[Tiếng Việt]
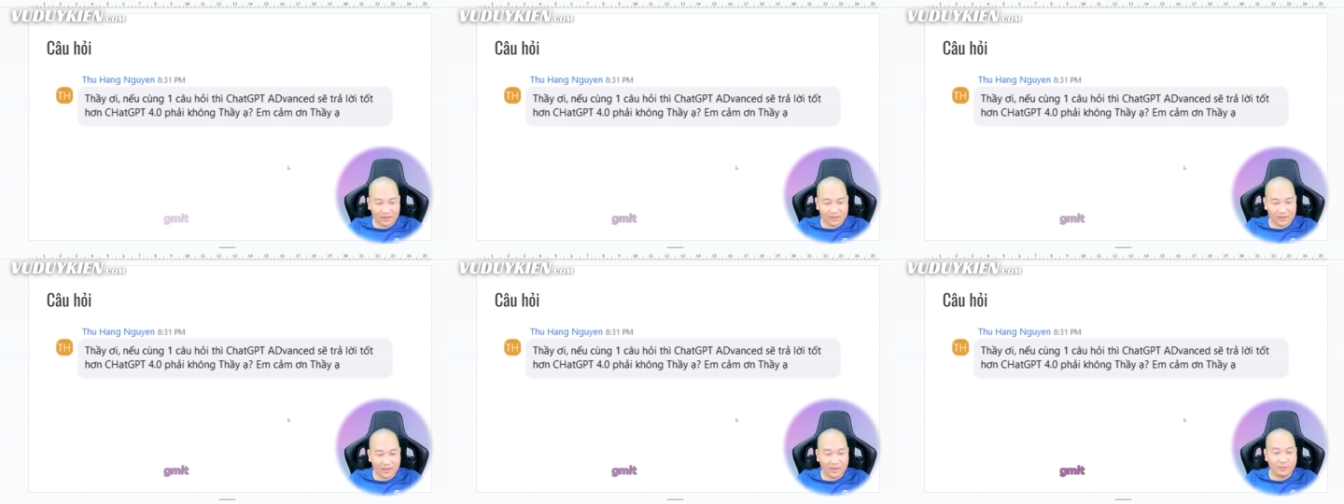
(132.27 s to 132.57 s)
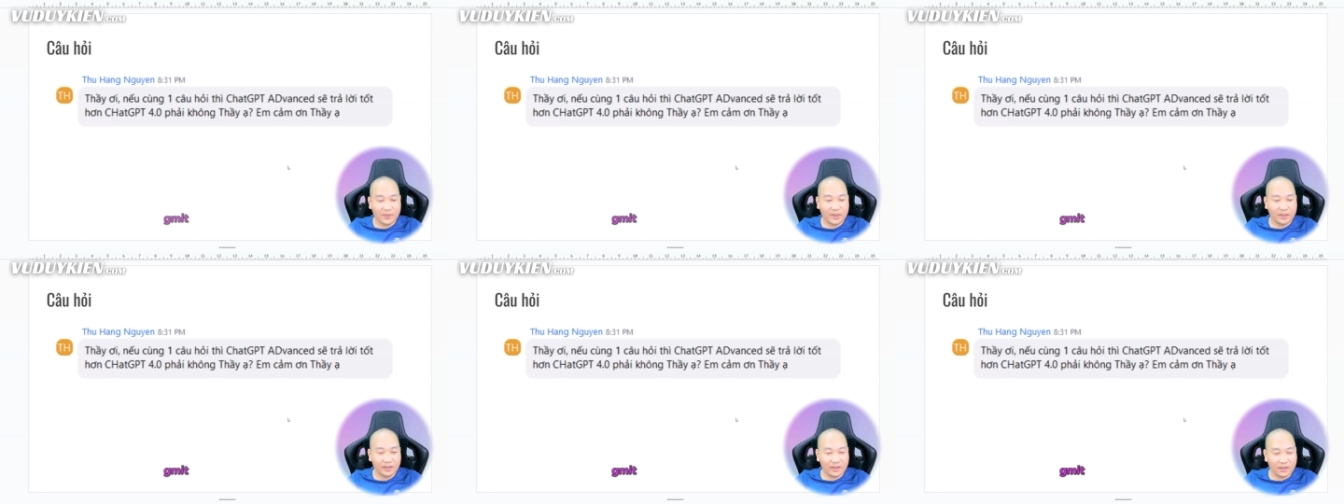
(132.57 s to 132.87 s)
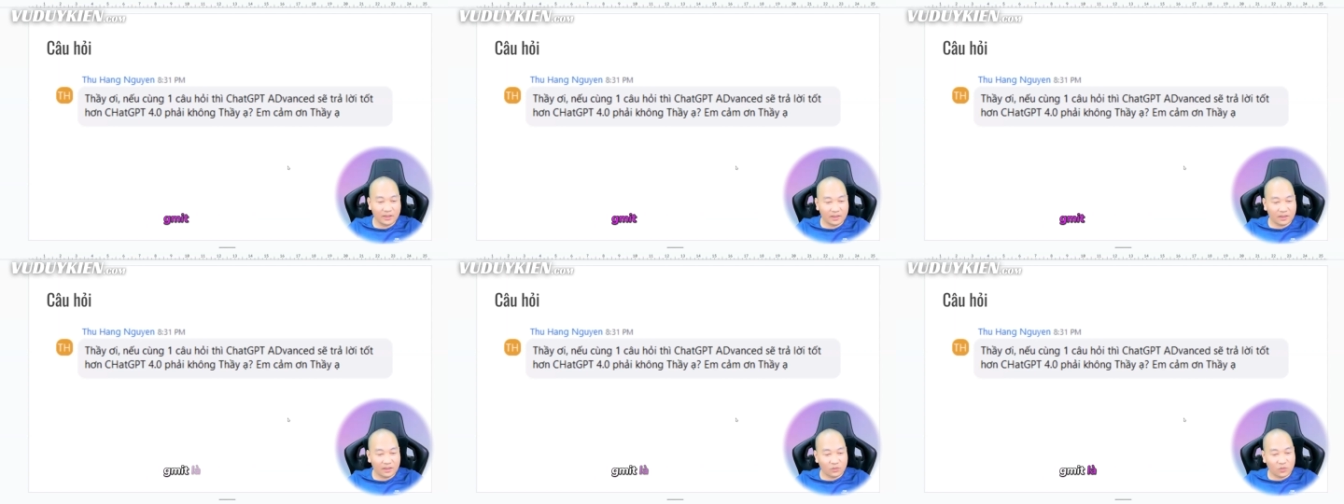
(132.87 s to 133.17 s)

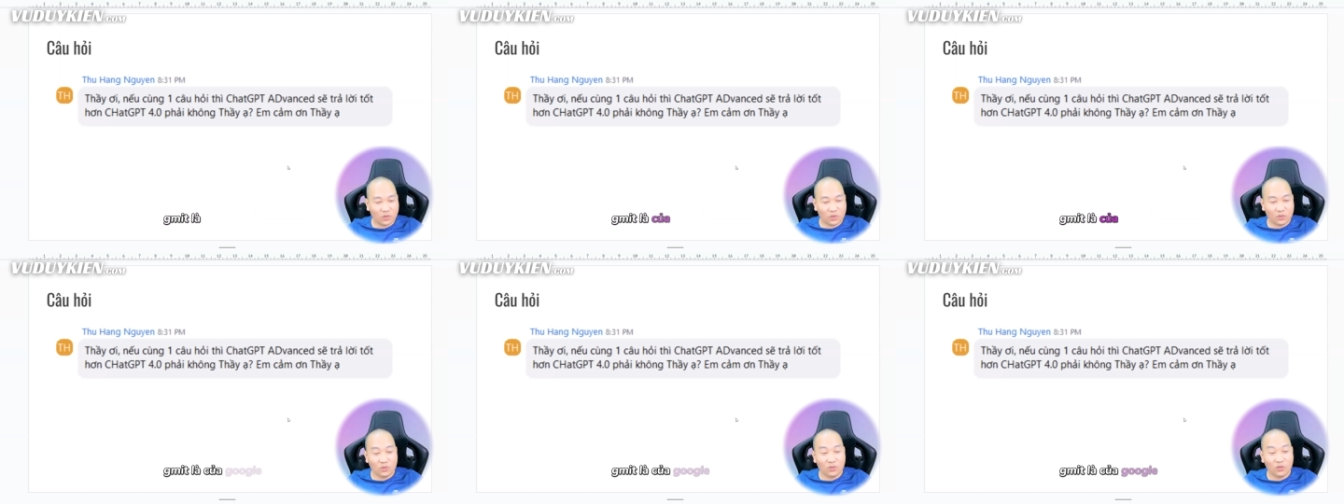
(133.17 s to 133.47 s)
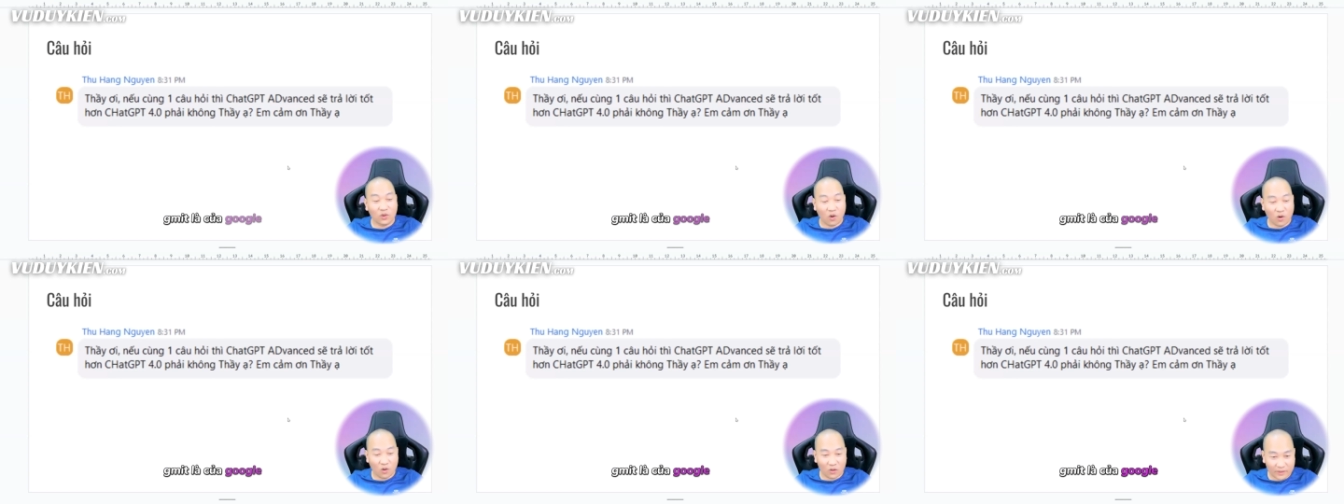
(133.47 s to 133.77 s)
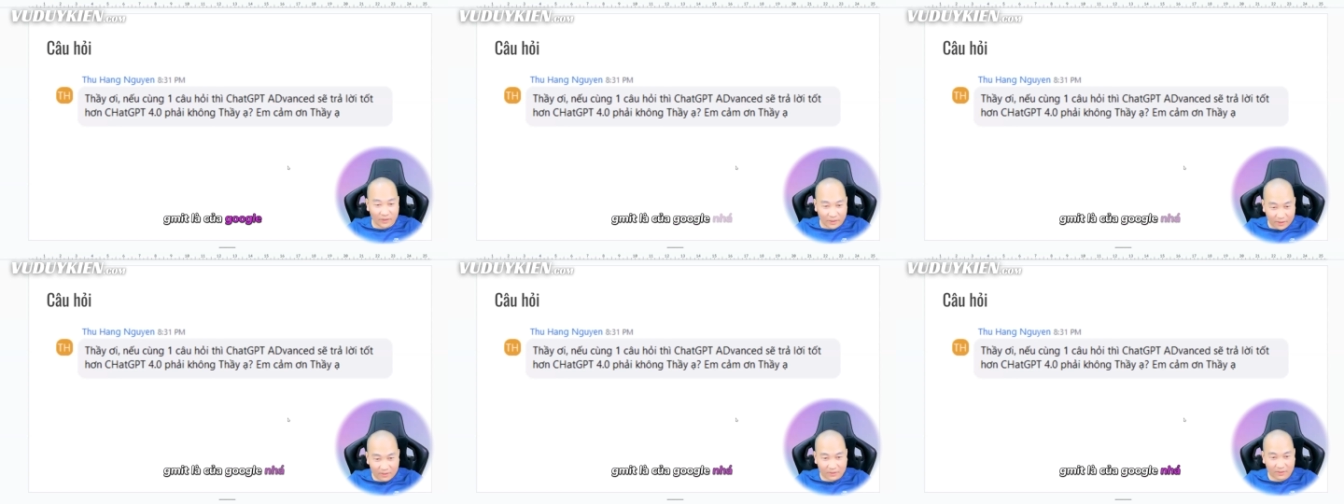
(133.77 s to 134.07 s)
Gemini là của
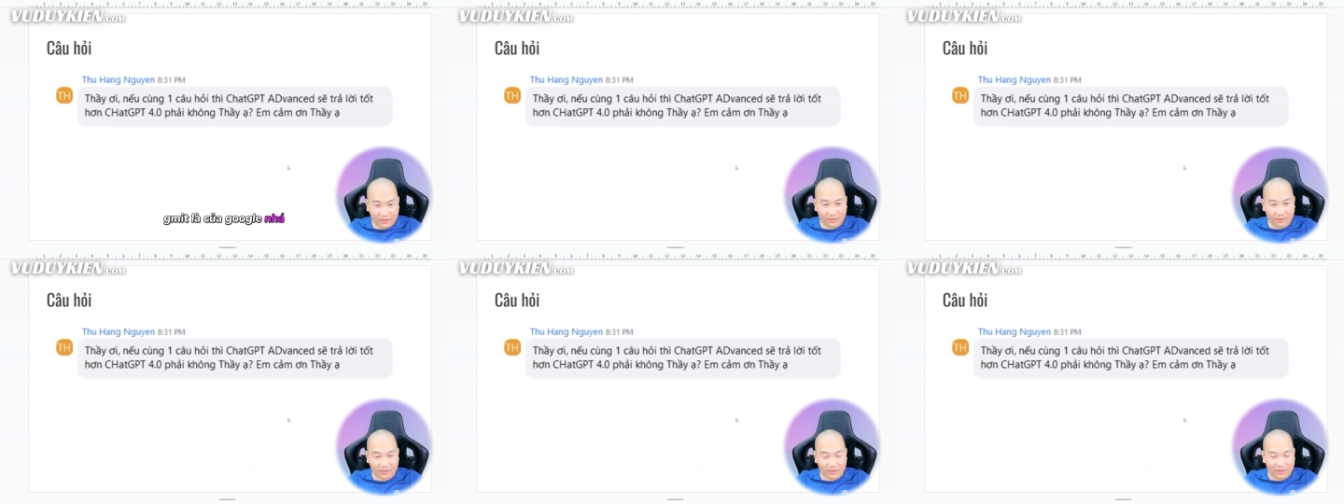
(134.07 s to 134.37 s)
Google nhá.